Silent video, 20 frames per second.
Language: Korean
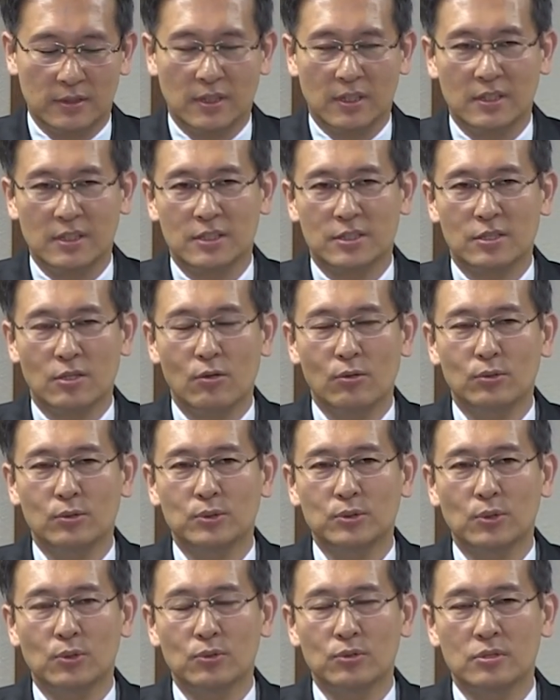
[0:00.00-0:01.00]
이
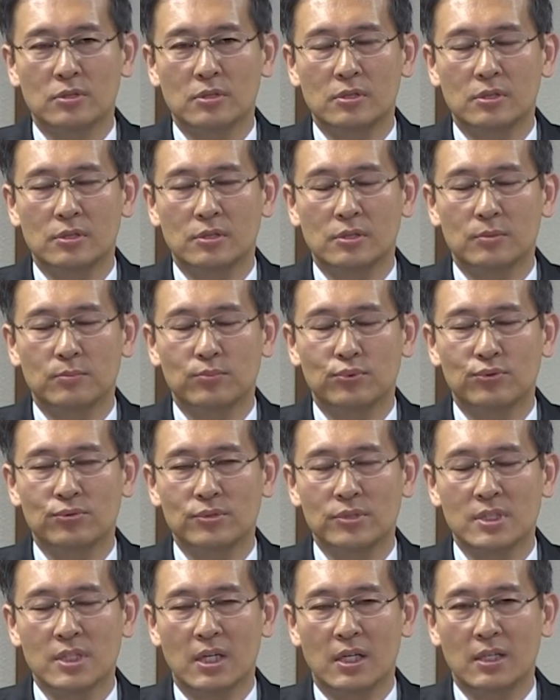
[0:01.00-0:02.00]
성도들을
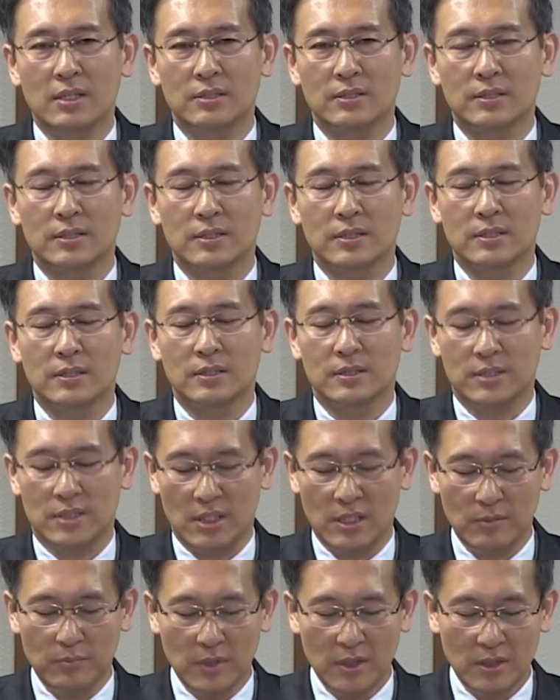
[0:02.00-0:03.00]
풍자한
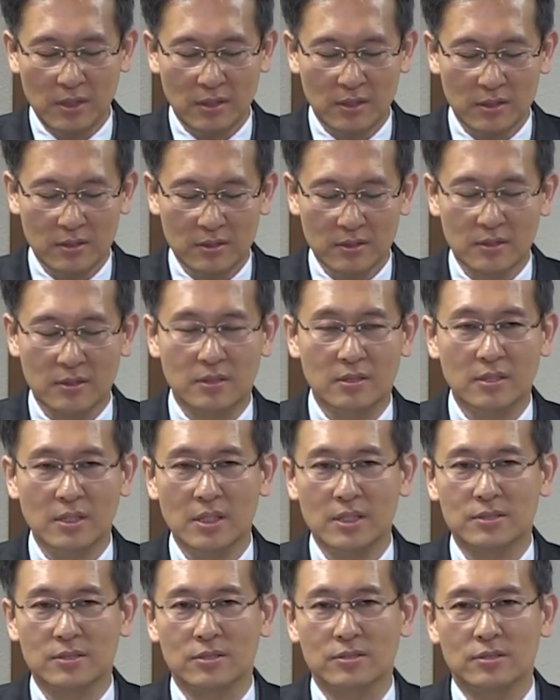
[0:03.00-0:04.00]
재미있는
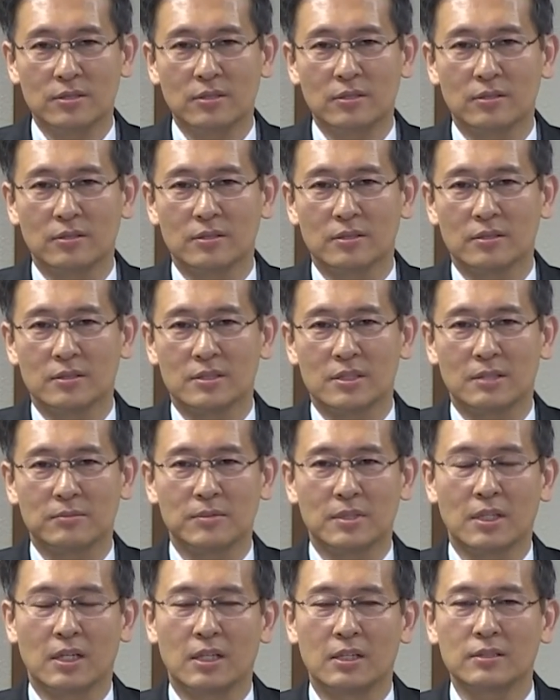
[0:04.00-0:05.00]
글이 있어서
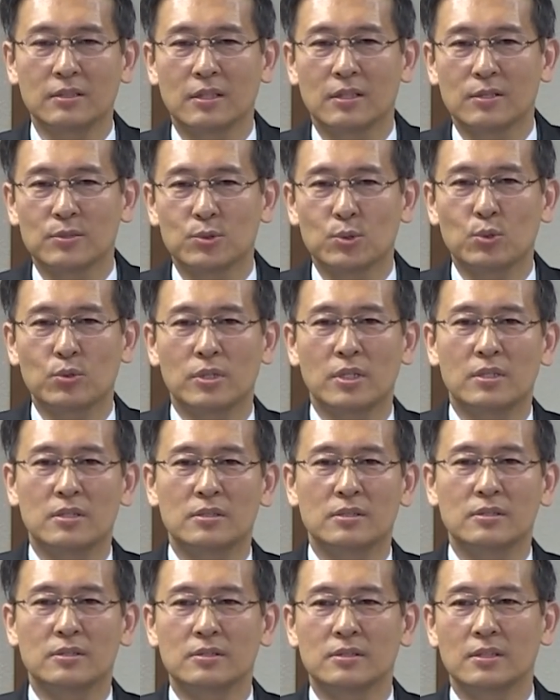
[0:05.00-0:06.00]
잠깐
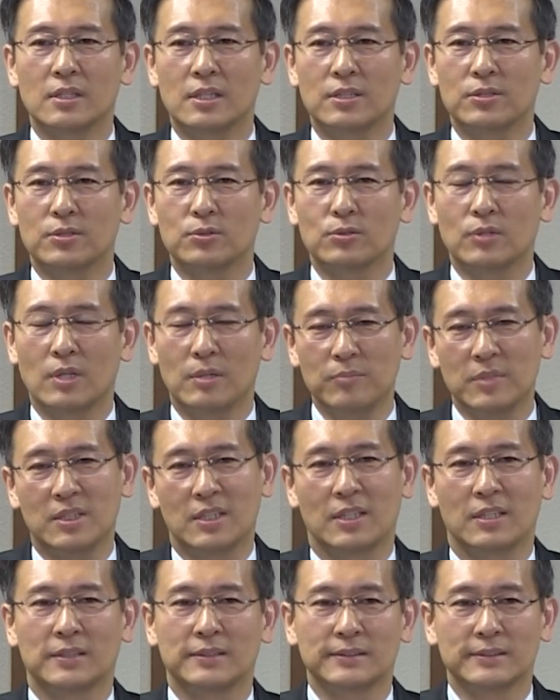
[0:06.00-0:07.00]
소개를 하려고
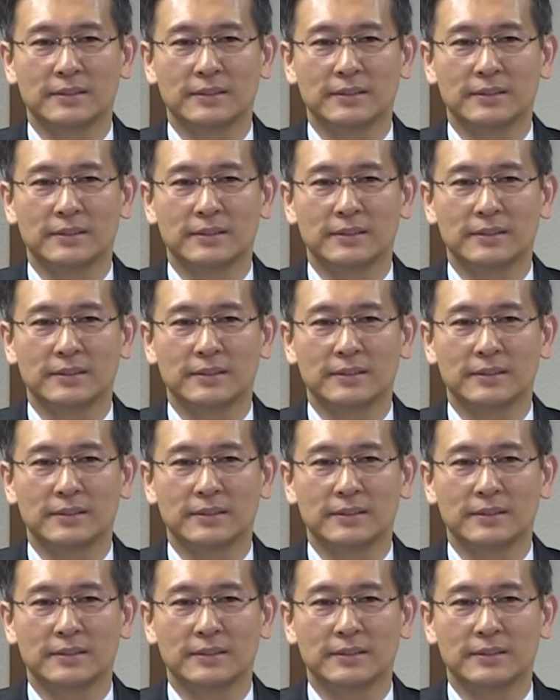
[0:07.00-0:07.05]
합니다.